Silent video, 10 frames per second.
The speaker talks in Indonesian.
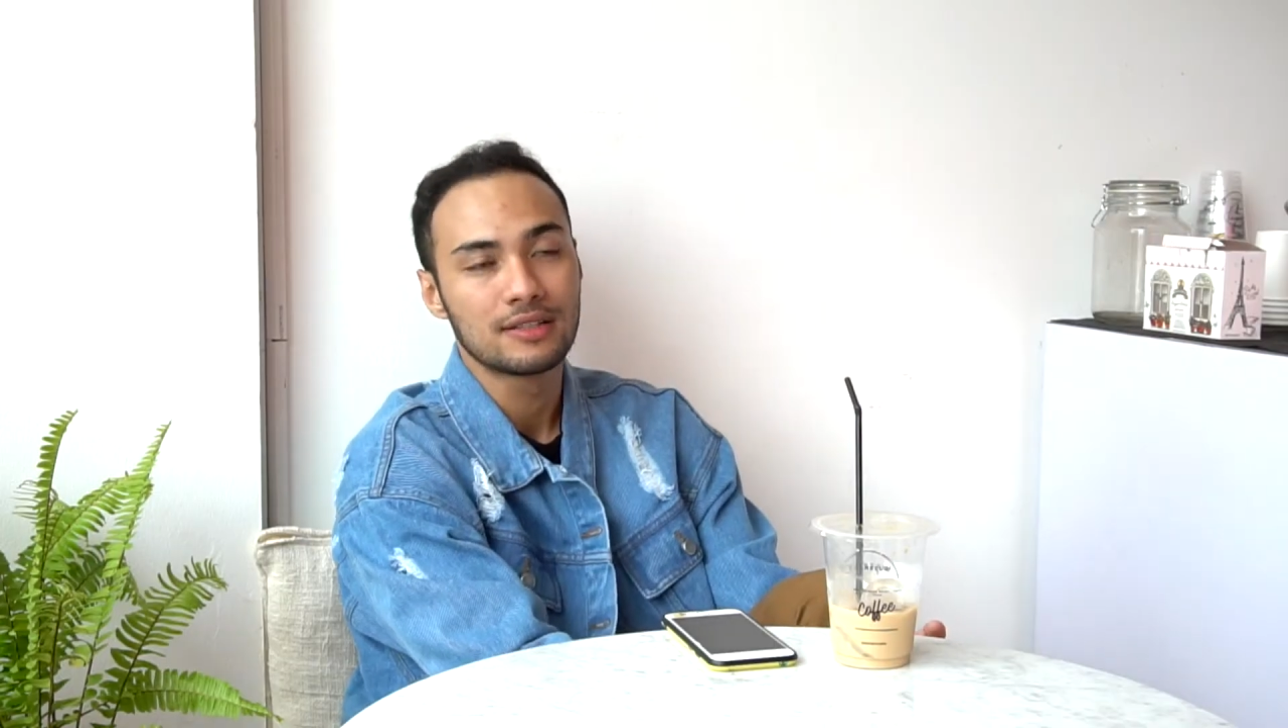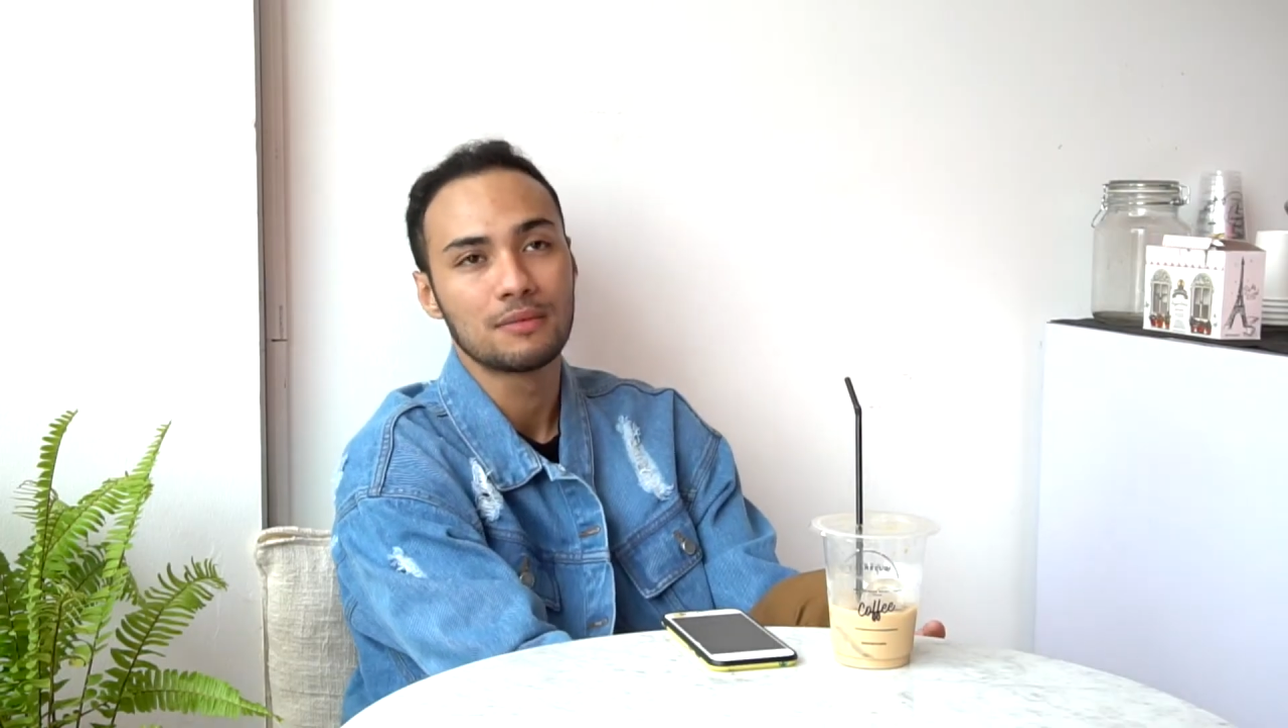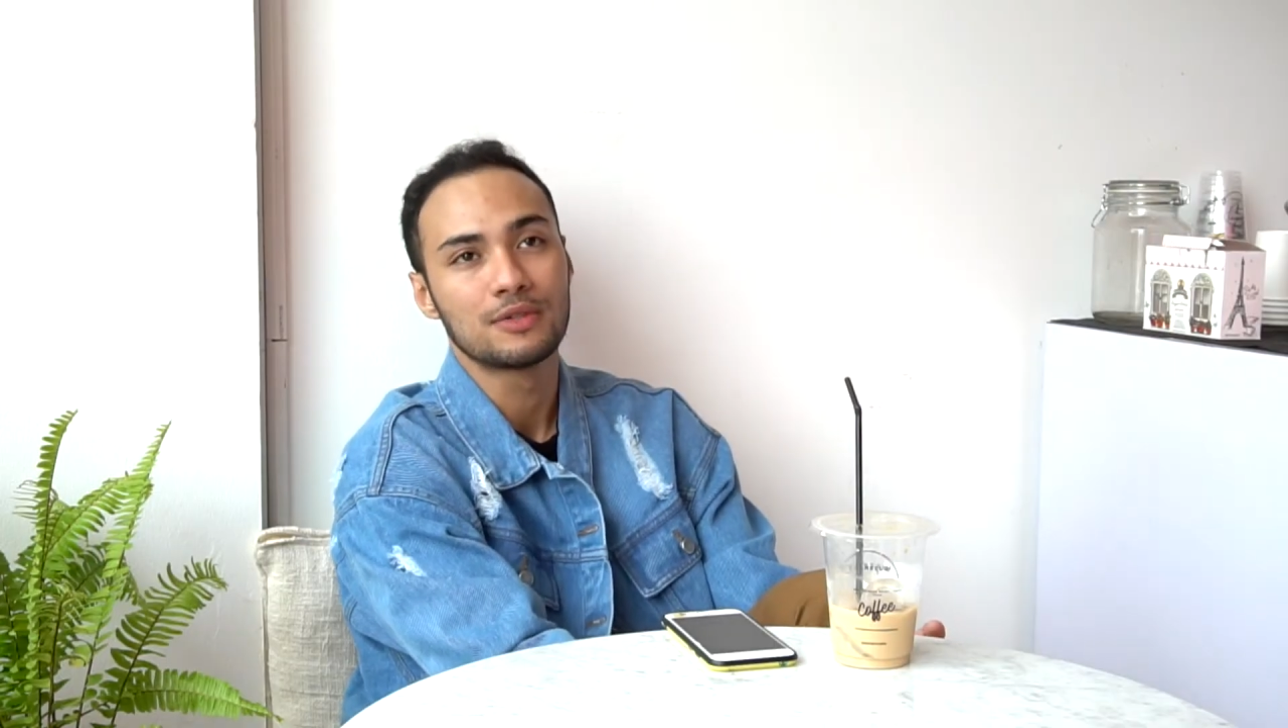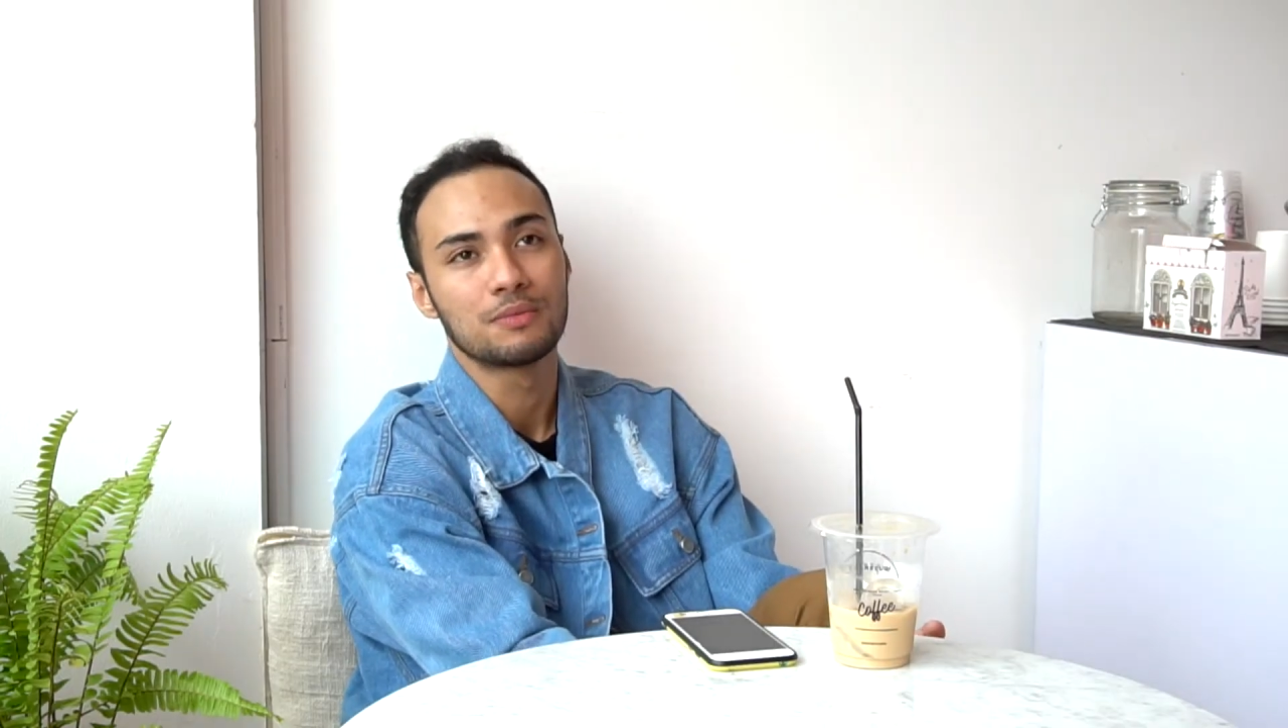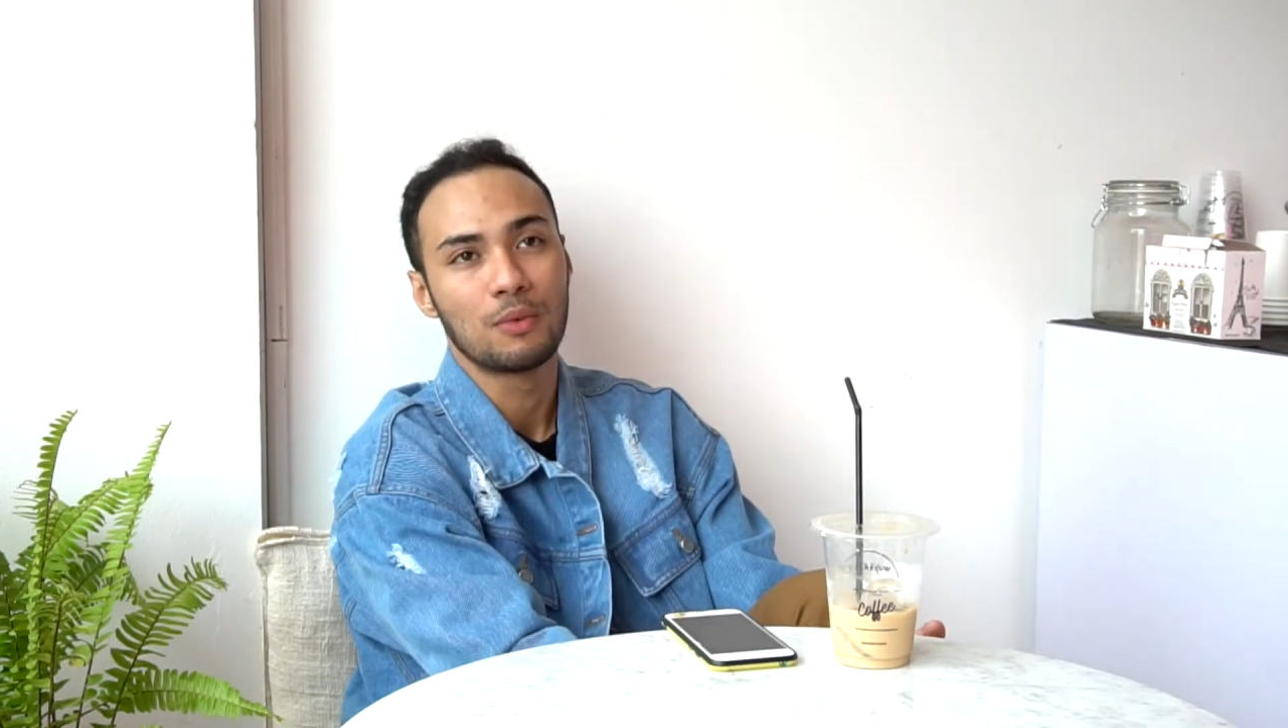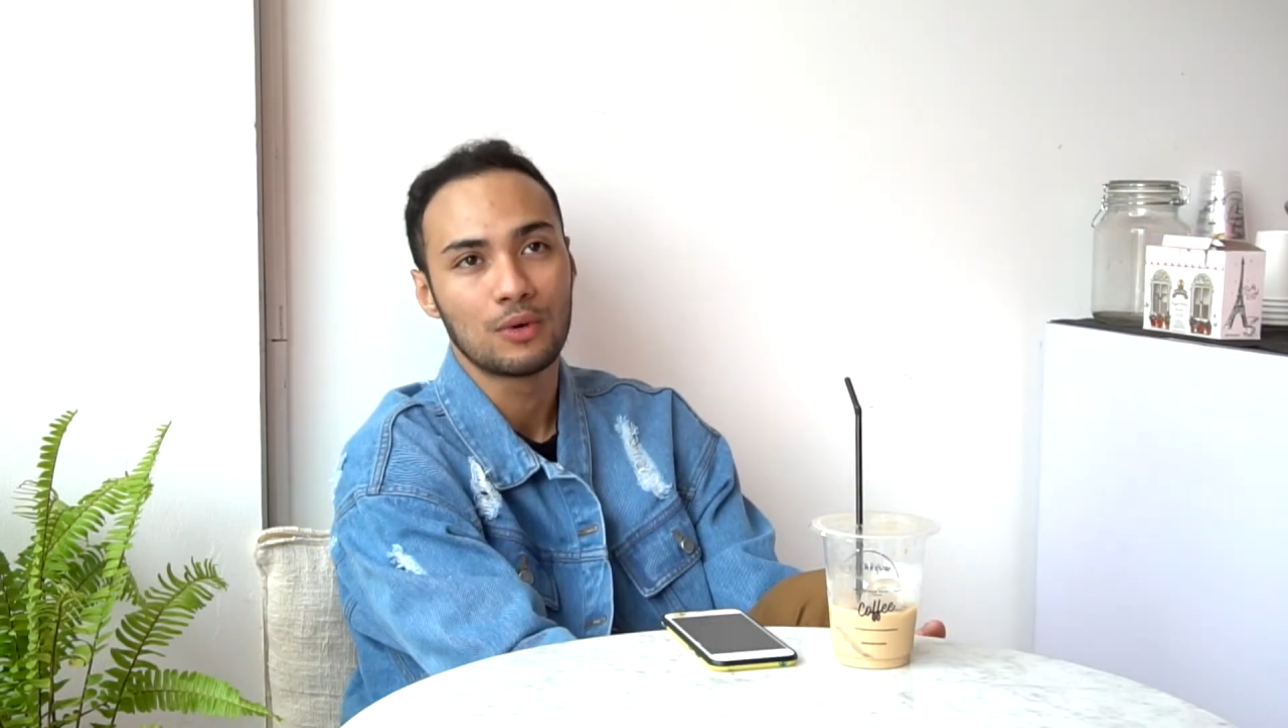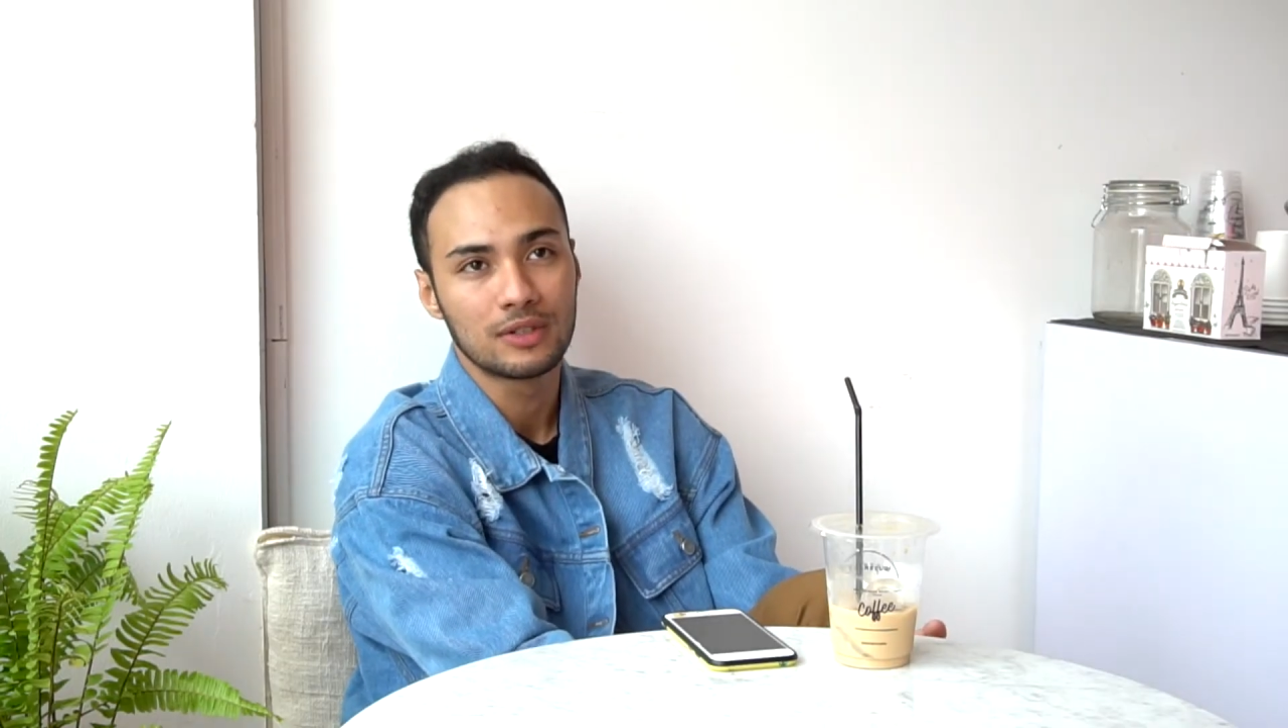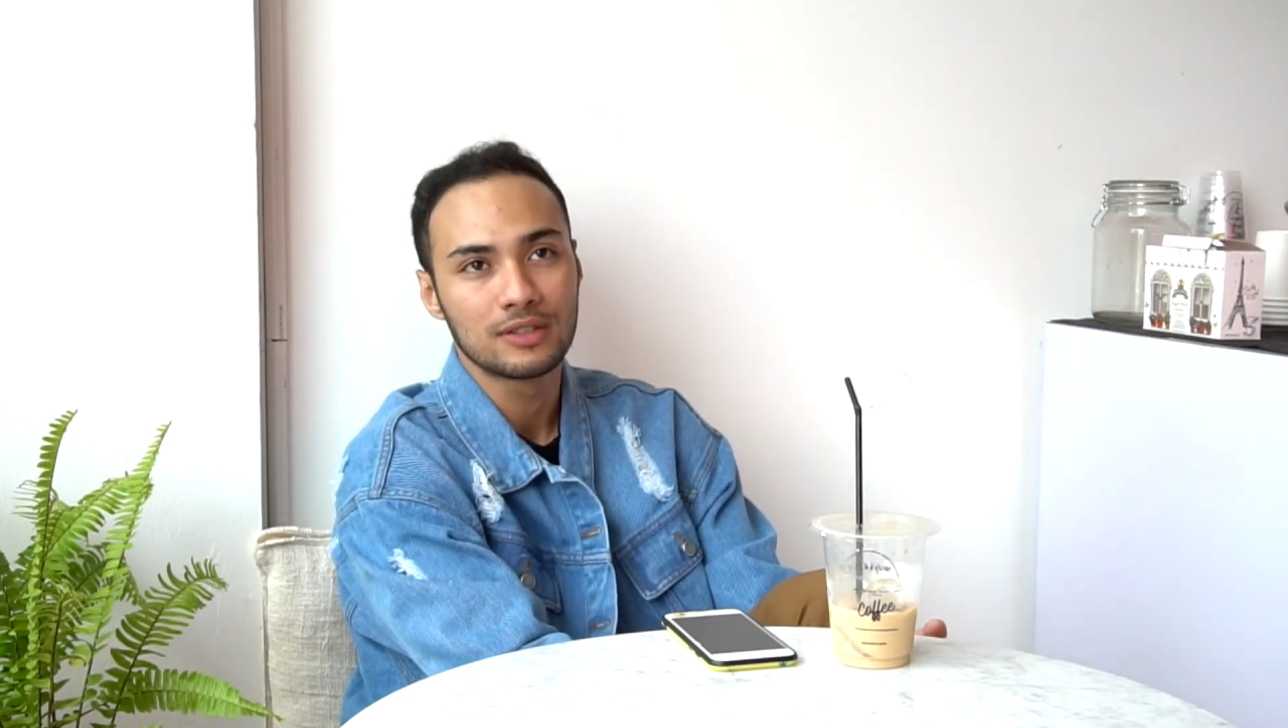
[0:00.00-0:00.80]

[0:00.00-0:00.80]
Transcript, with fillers: sama Sport